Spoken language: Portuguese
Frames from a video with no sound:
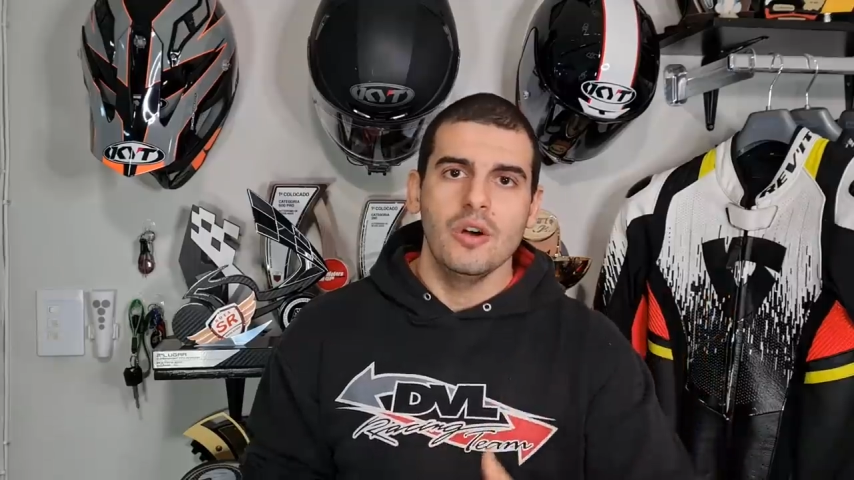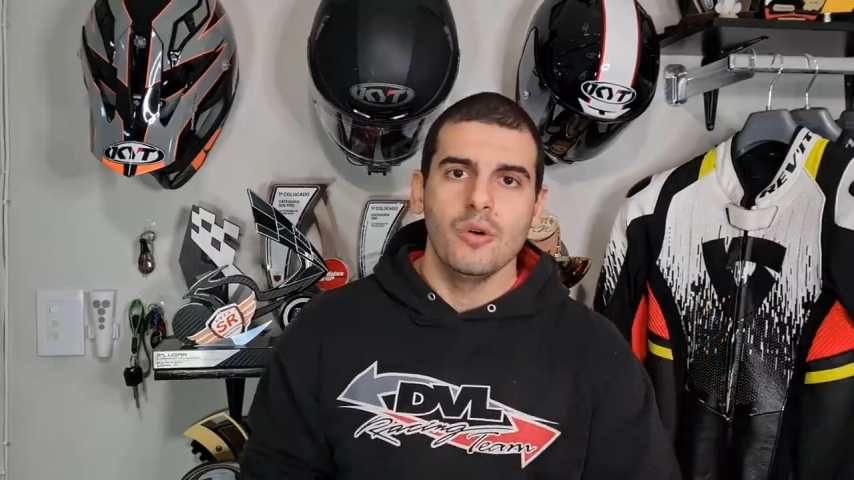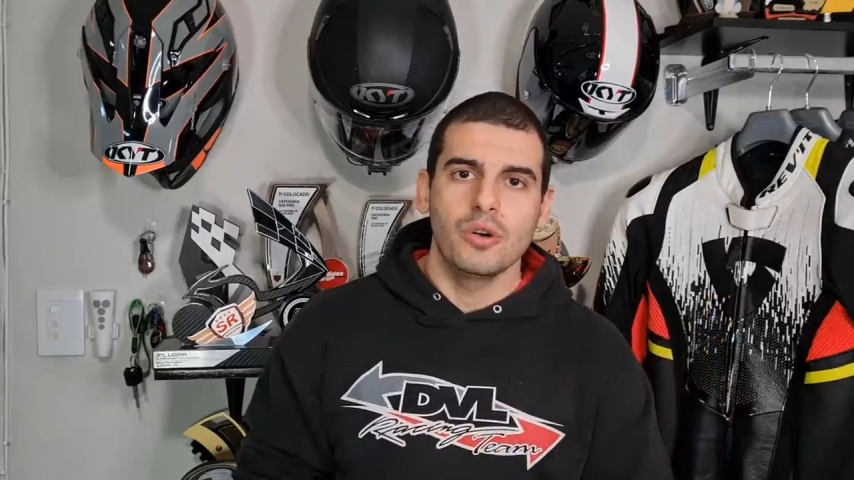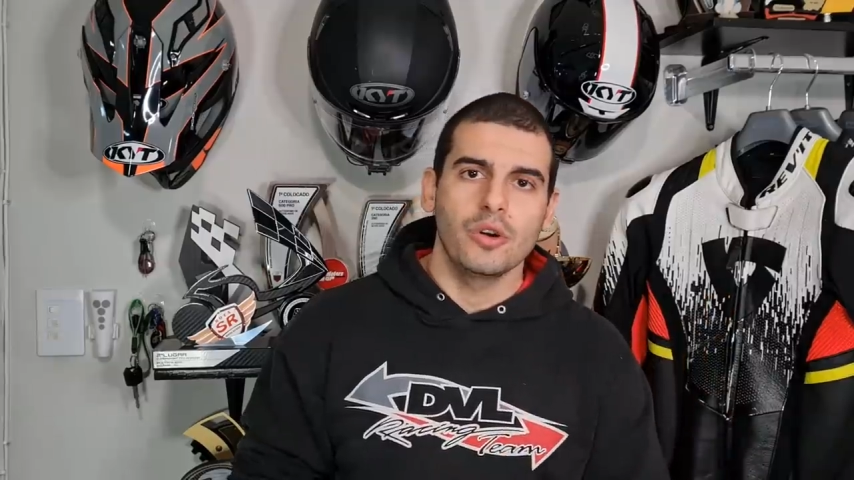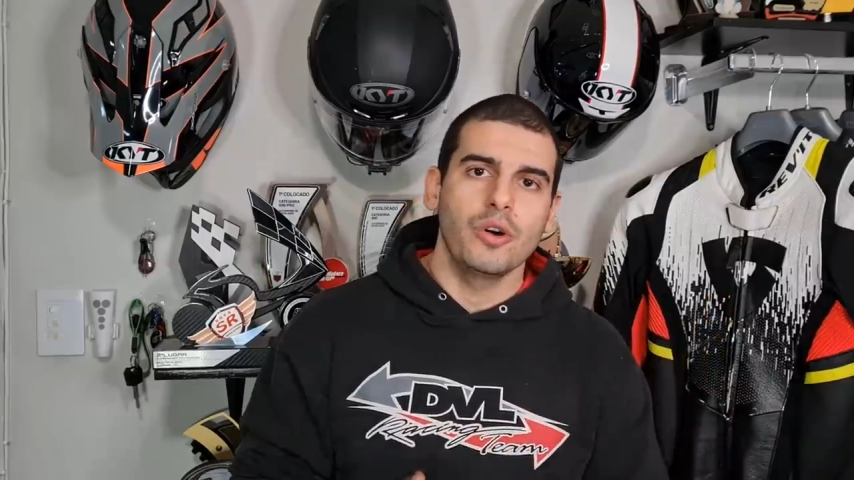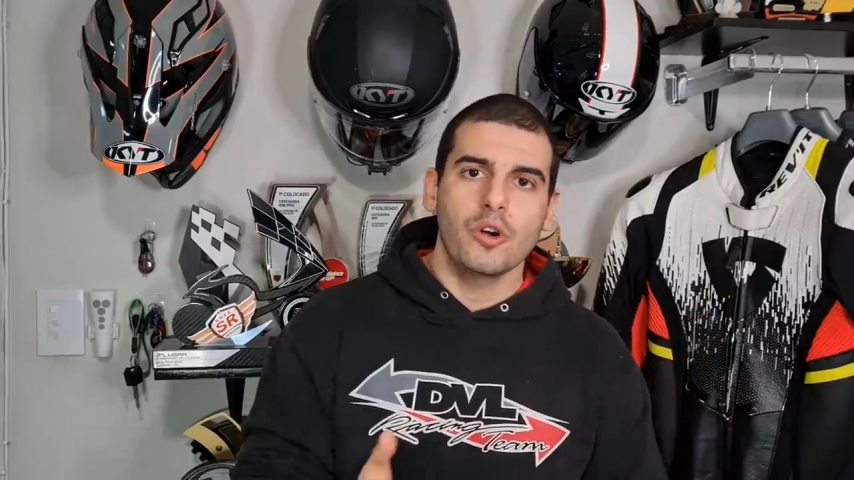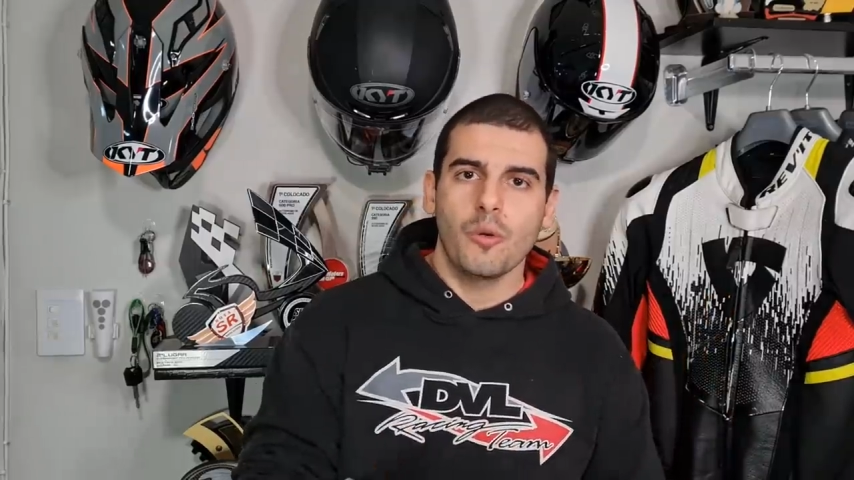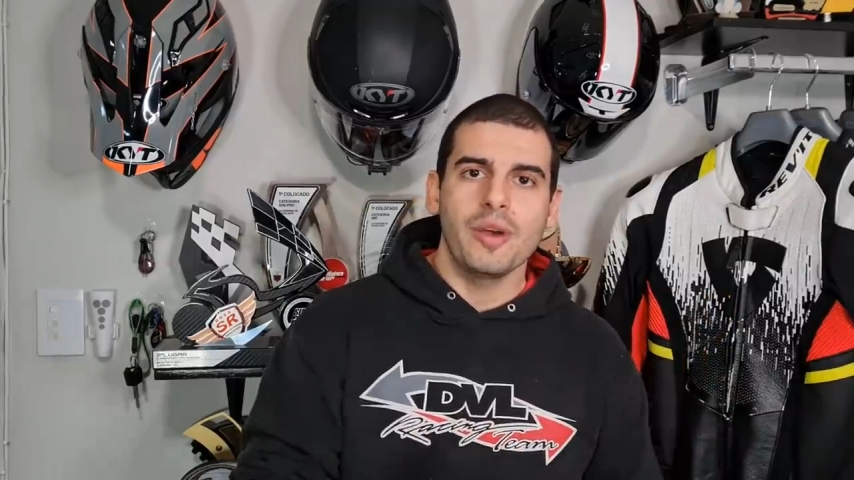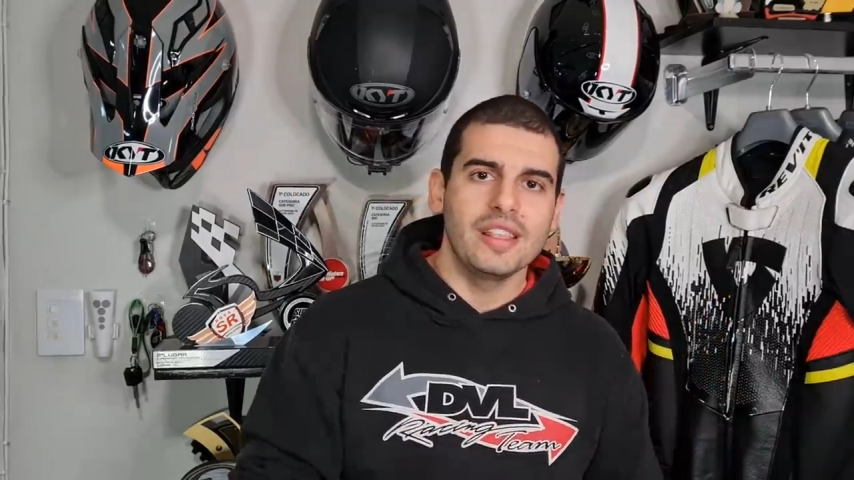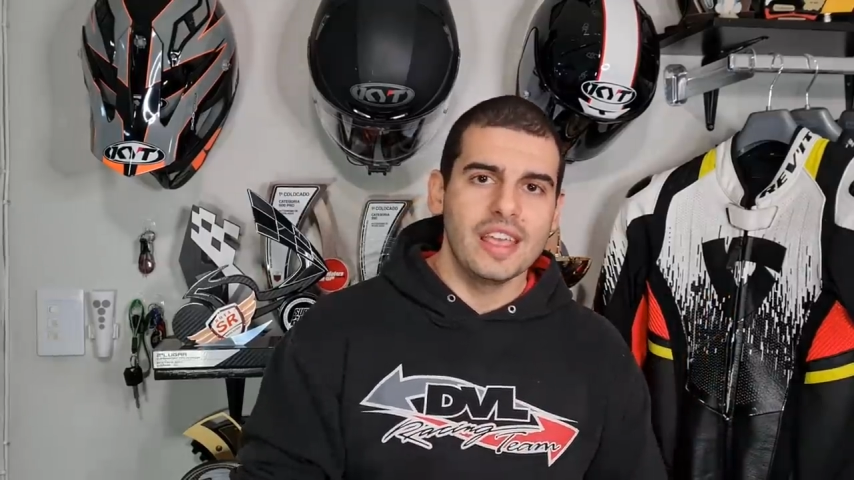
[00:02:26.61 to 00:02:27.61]
o que eu
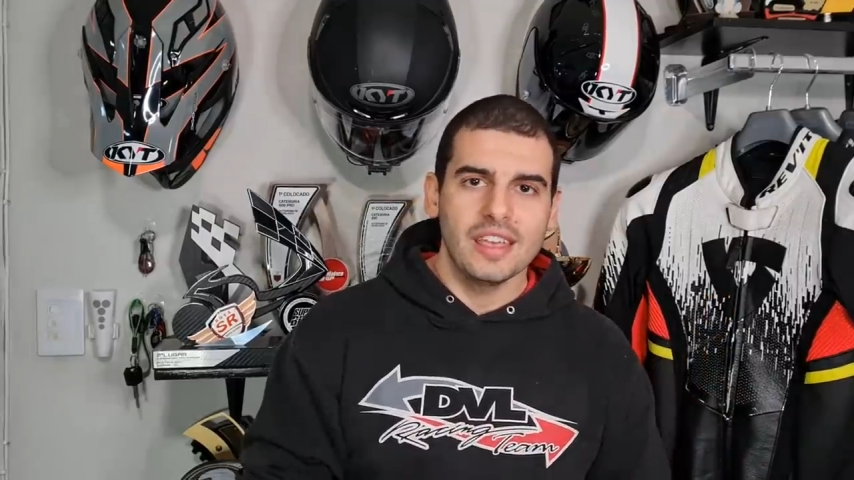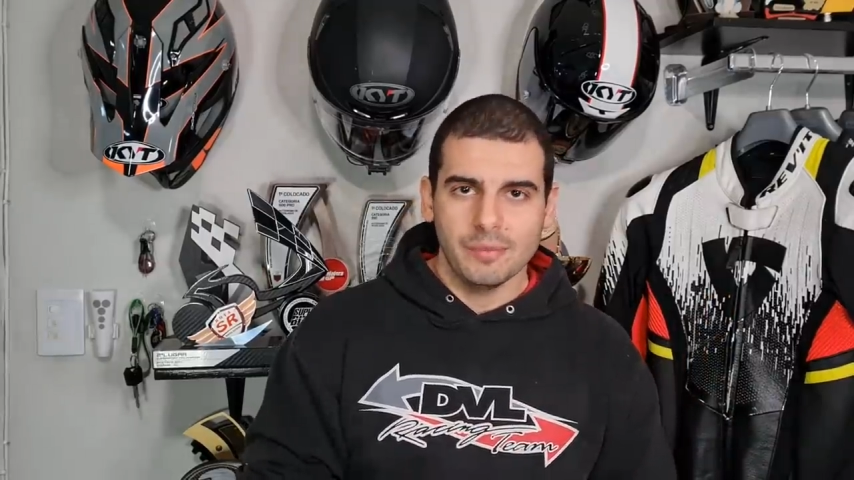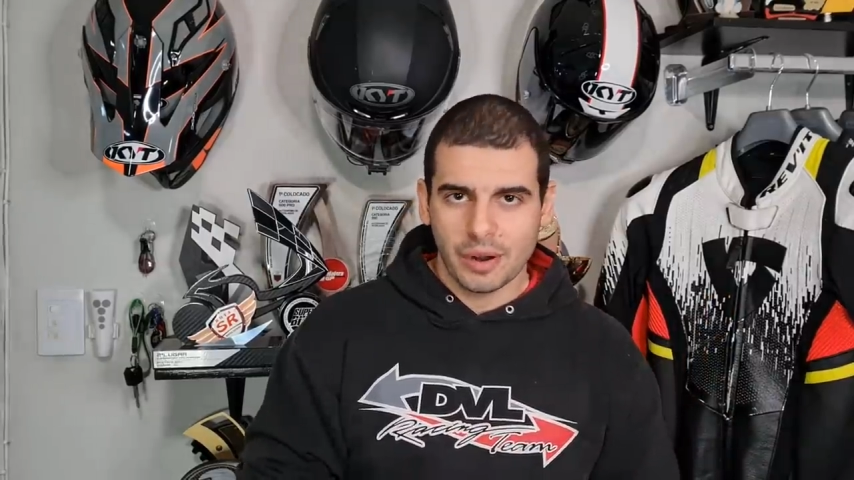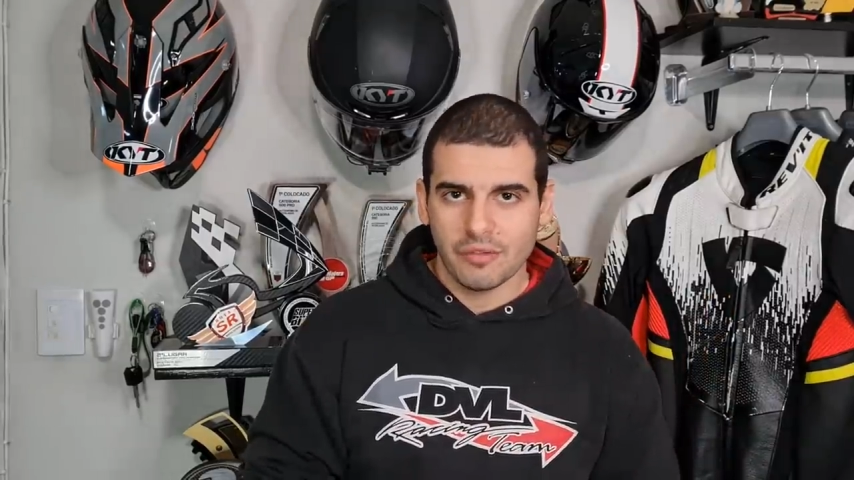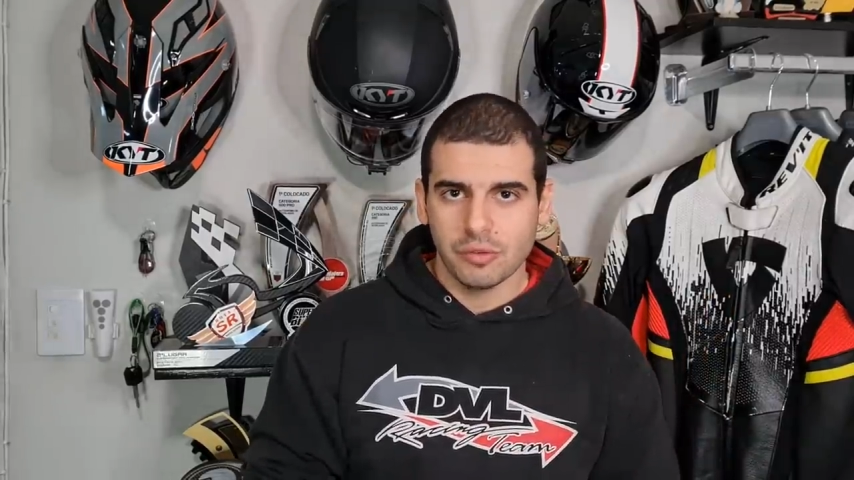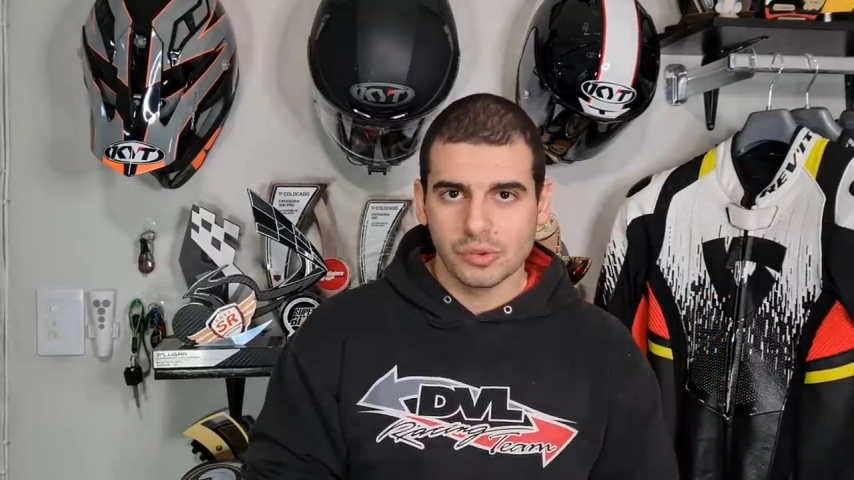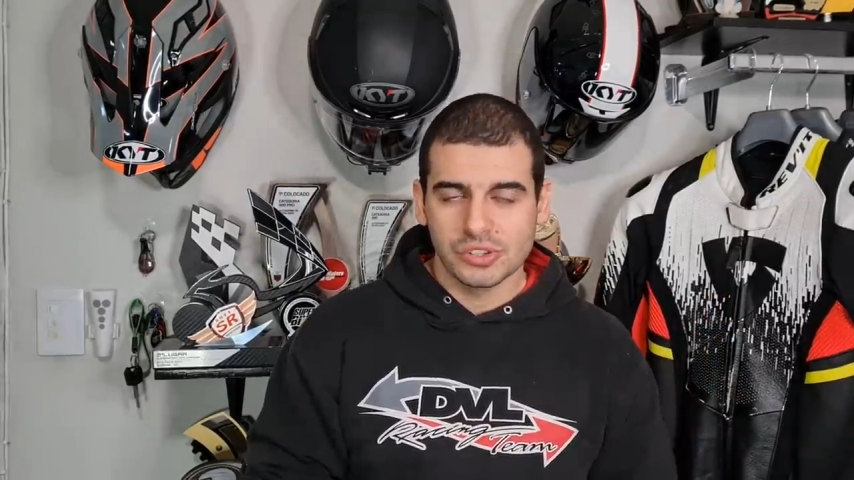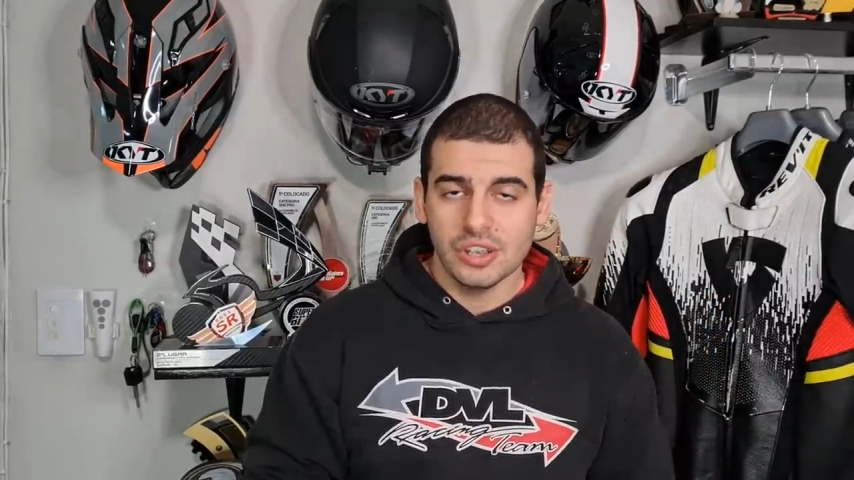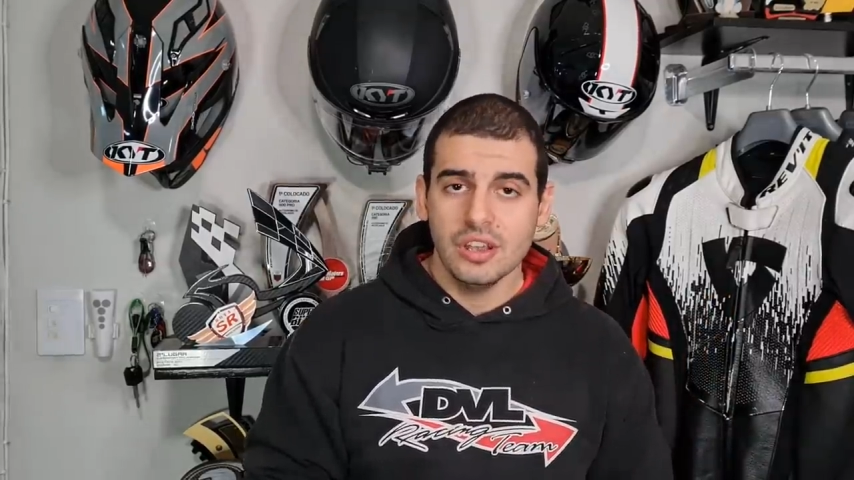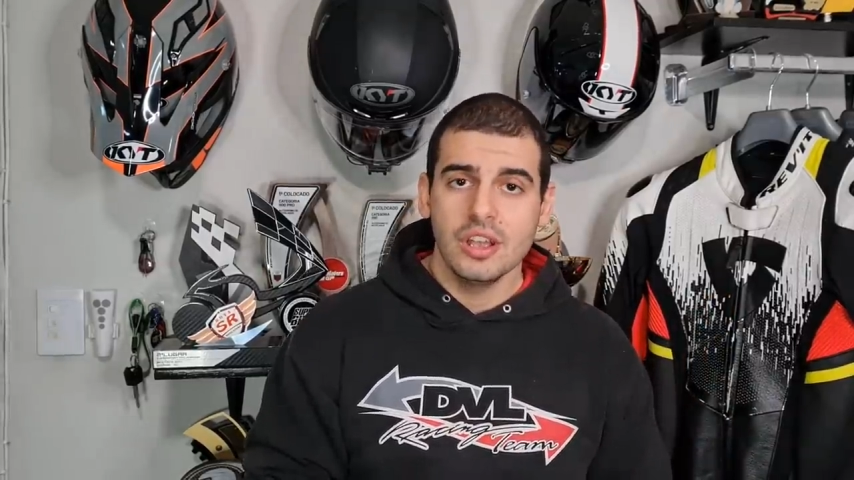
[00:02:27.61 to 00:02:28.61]
recomendei para
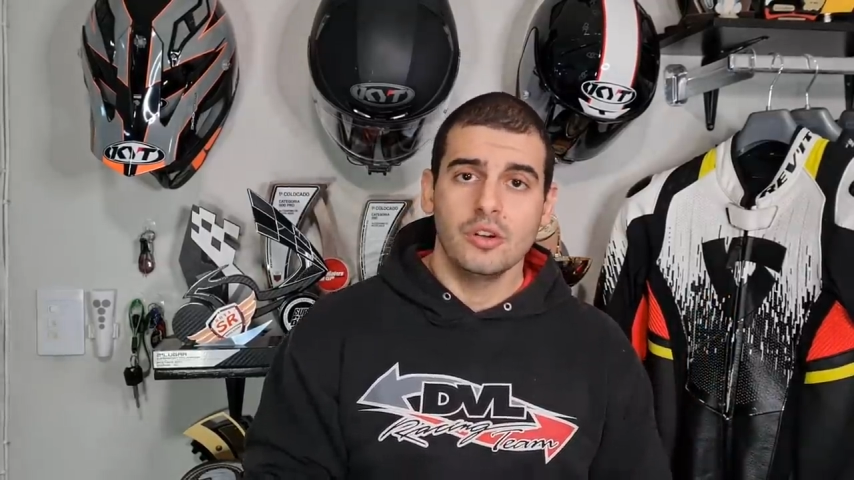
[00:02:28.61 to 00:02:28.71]
você